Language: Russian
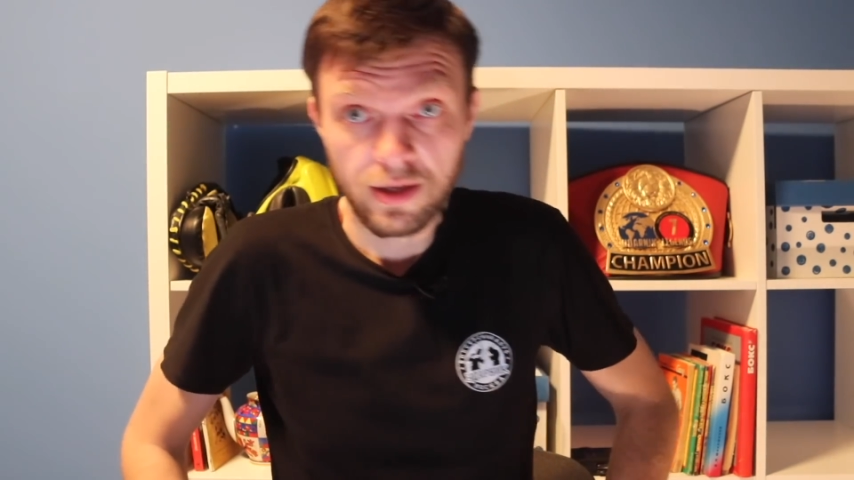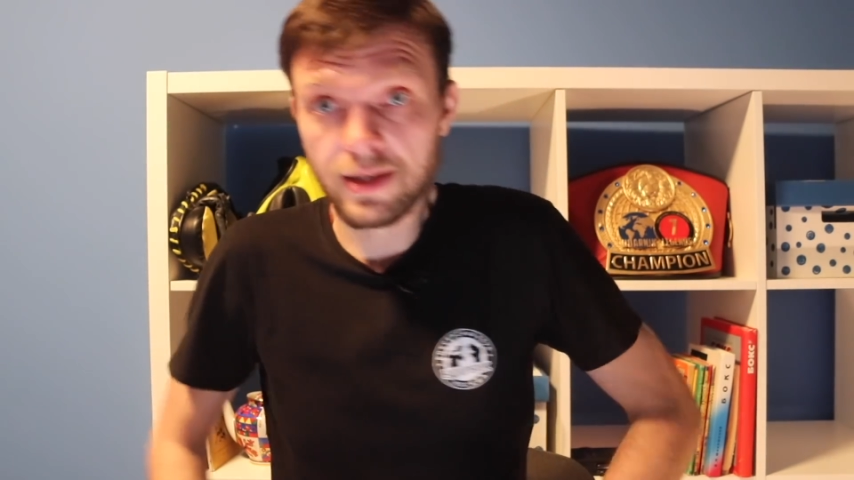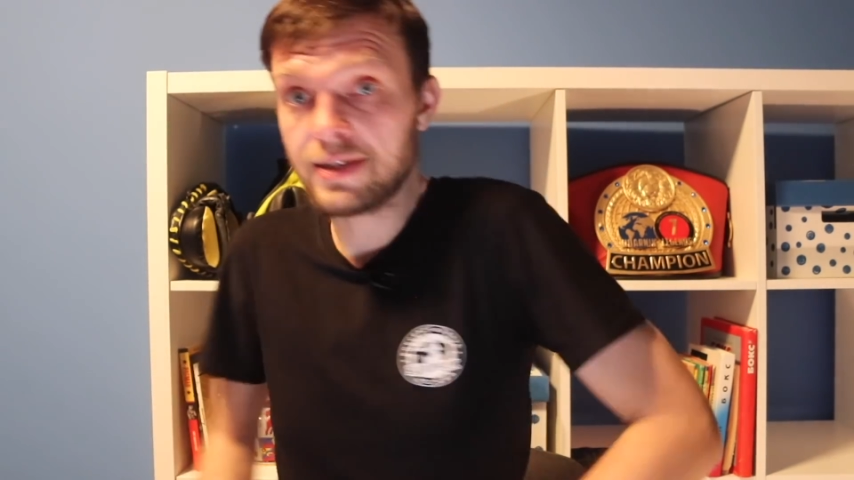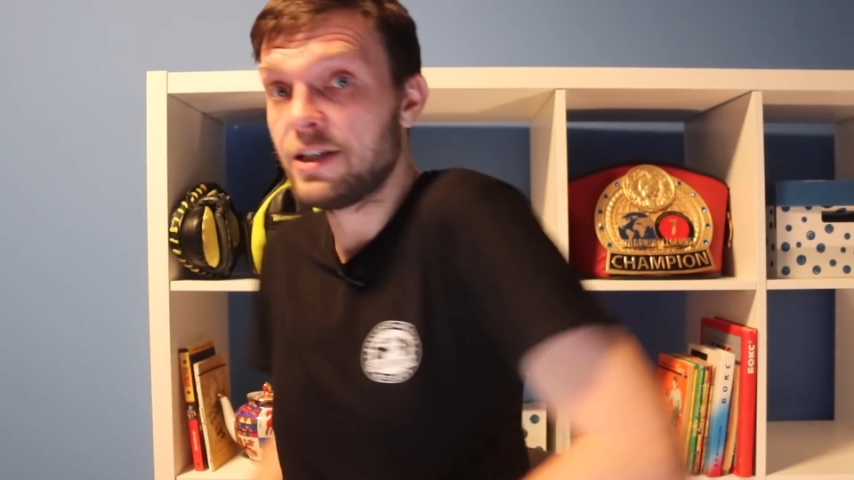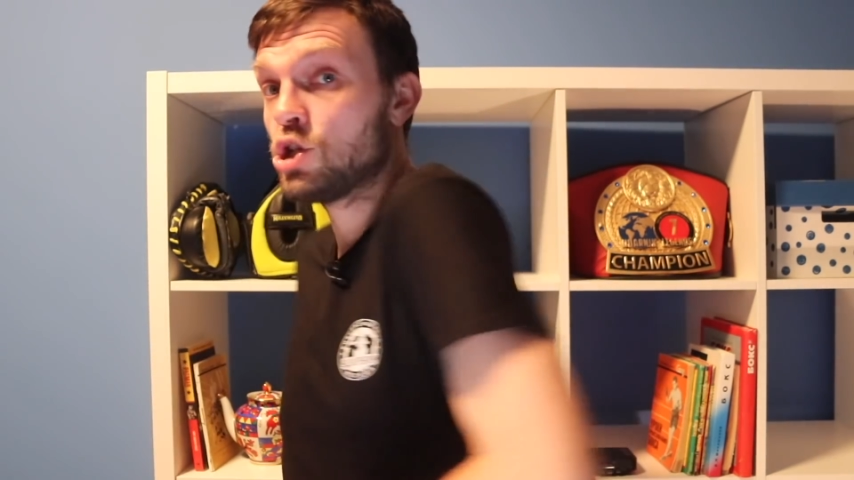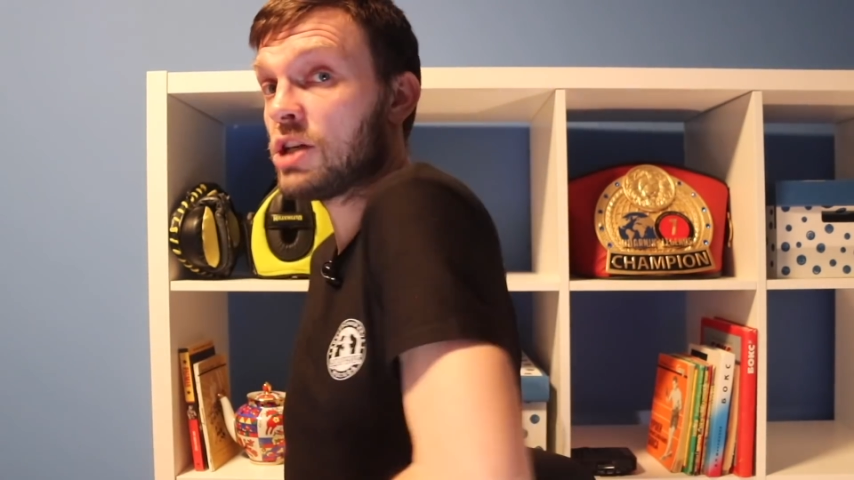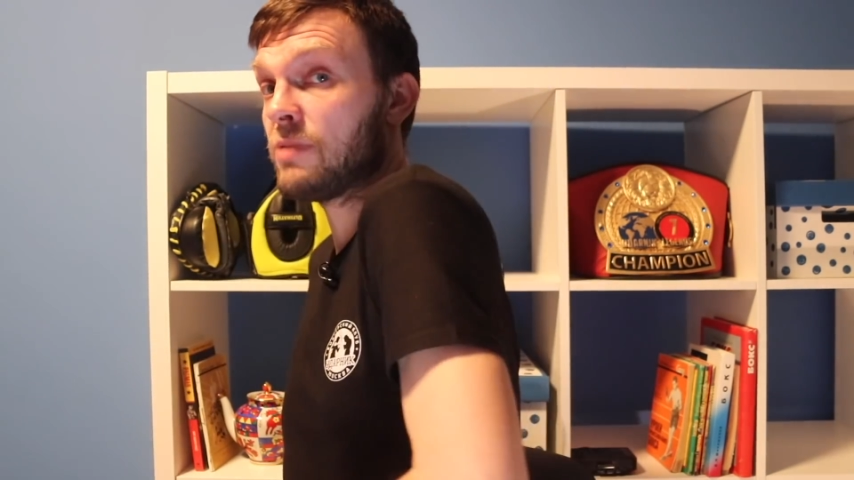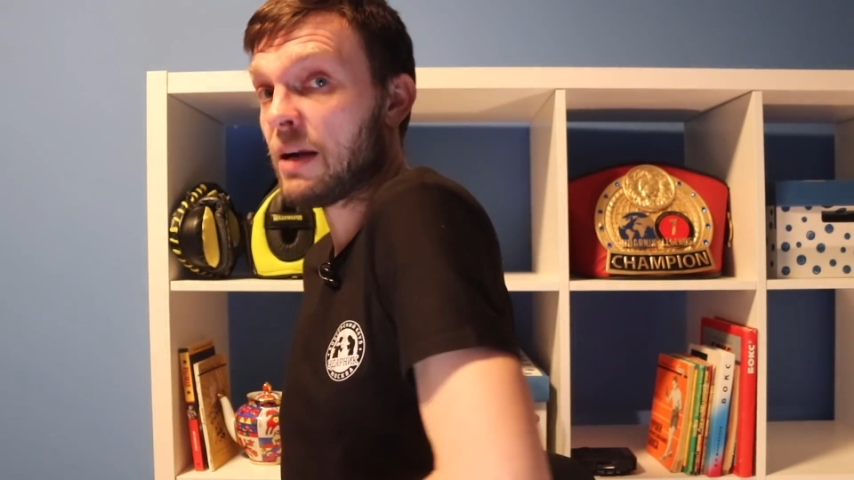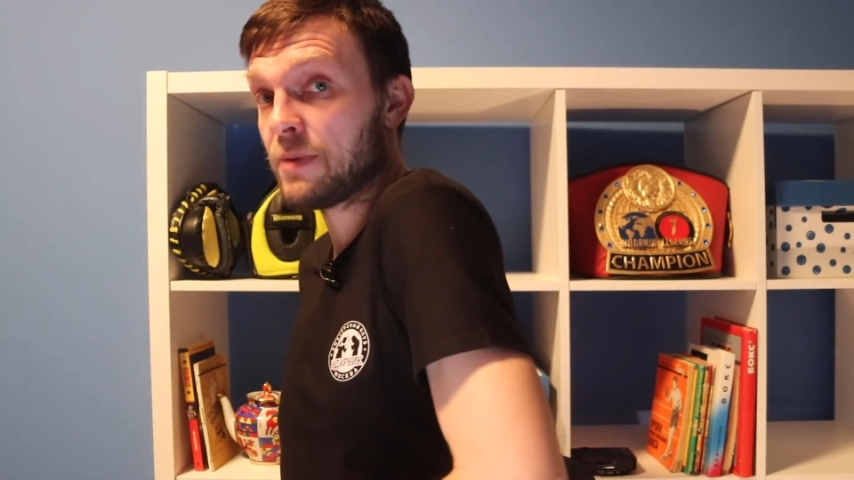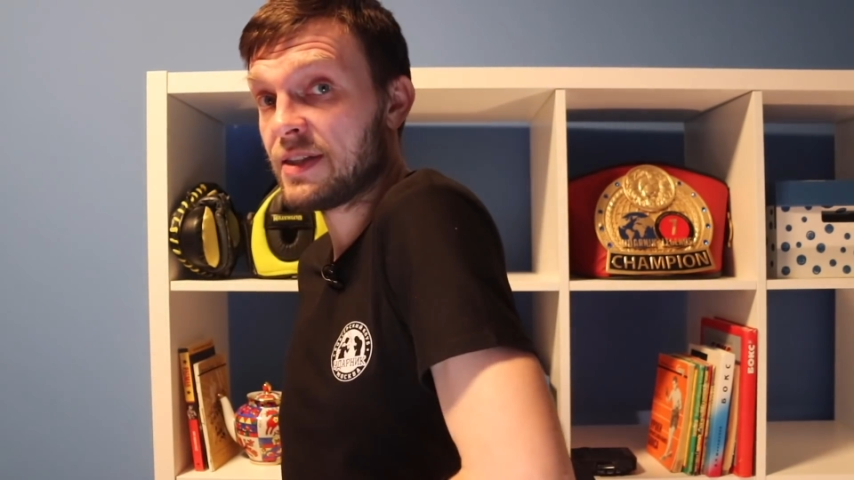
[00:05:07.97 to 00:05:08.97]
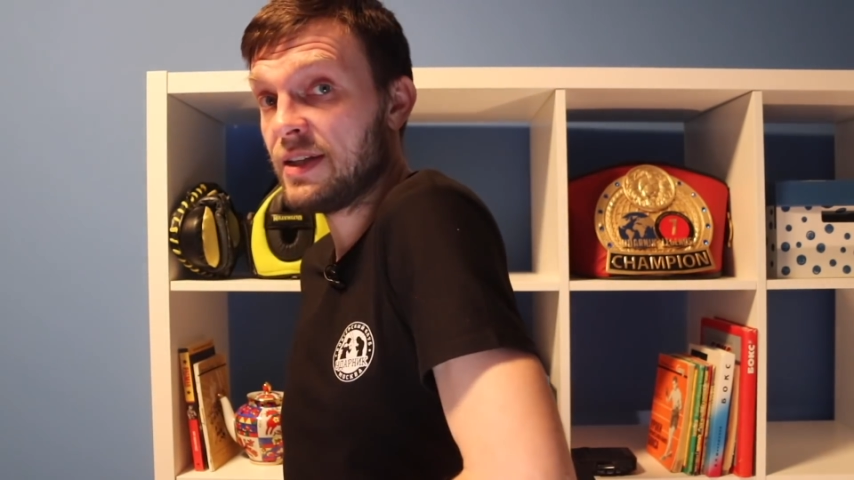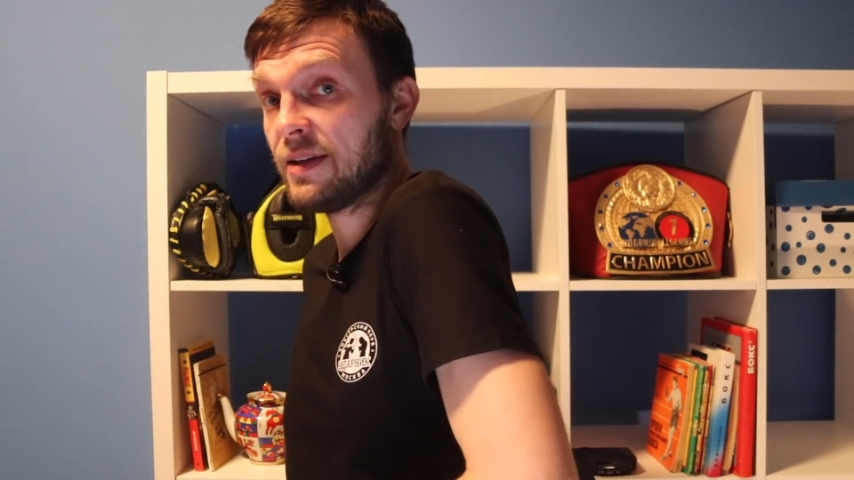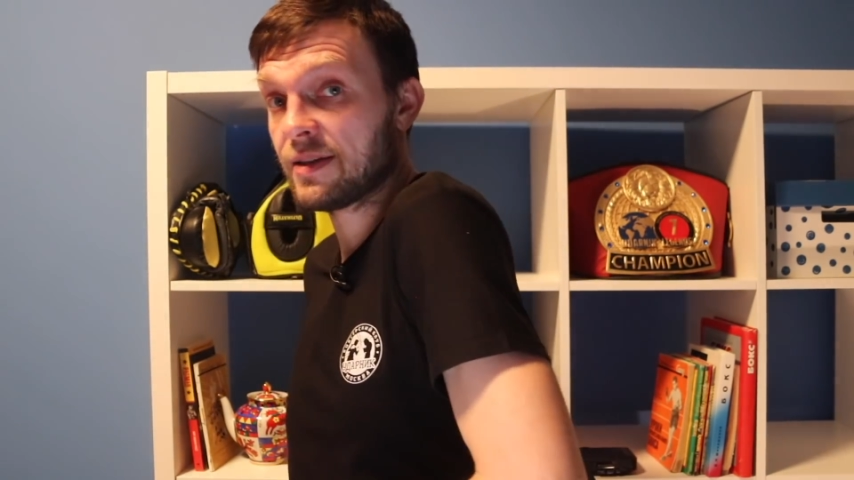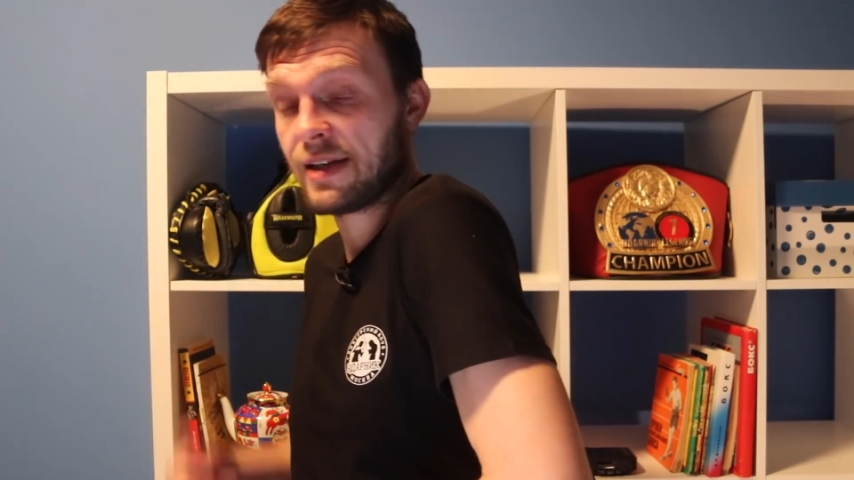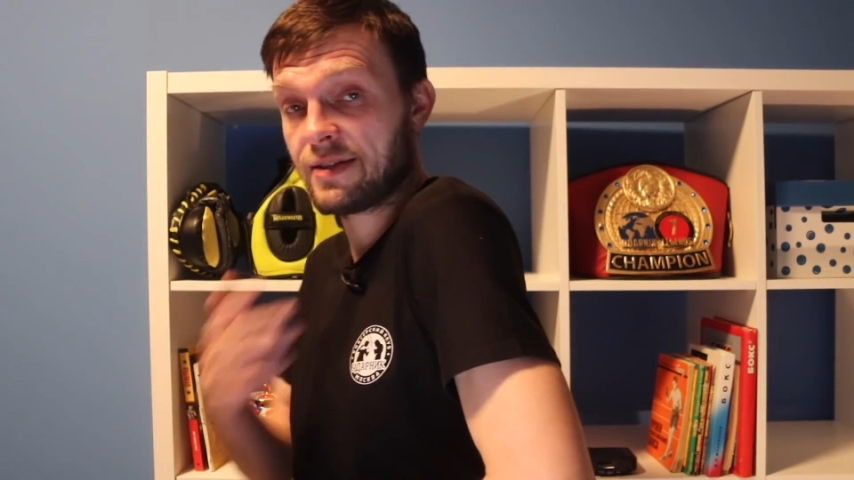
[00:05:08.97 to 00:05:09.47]
не слишком как бы
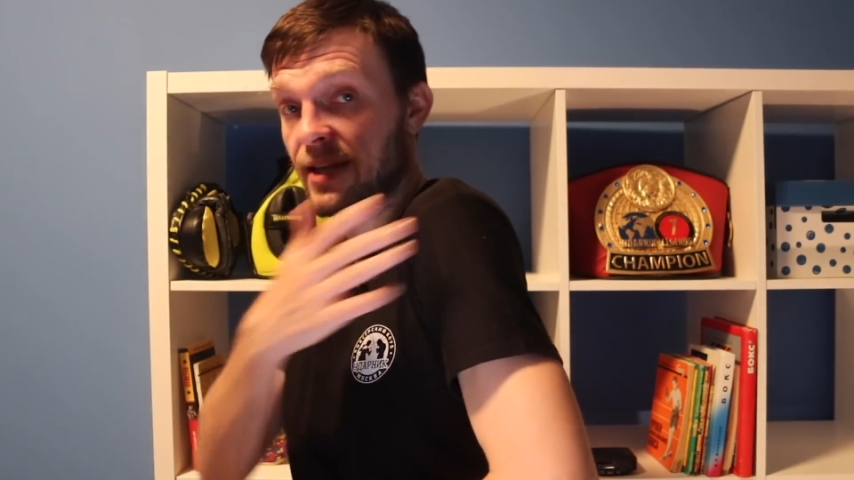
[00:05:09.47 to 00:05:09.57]
сильно за